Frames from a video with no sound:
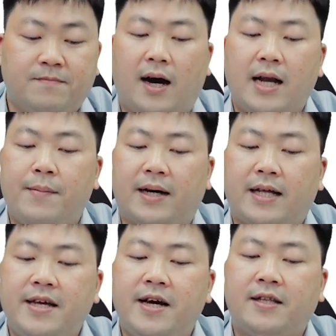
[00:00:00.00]
Ở đây bạn
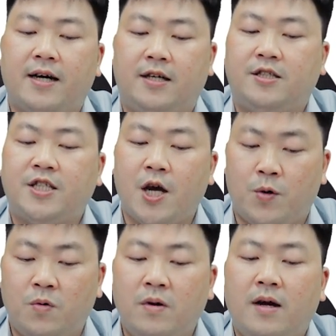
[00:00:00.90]
thấy giới từ to
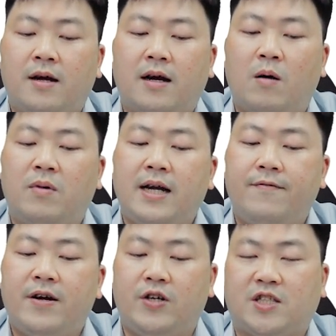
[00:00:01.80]
không có đi
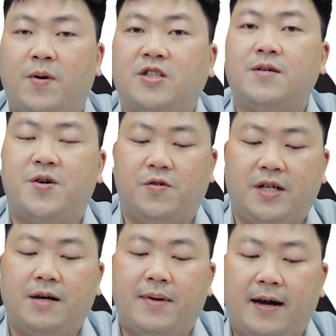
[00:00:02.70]
với responsible
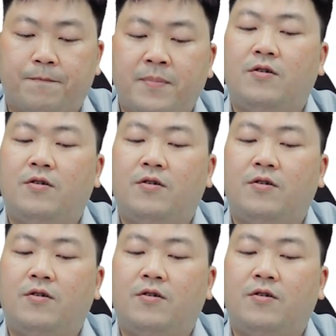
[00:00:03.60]
nha các bạn.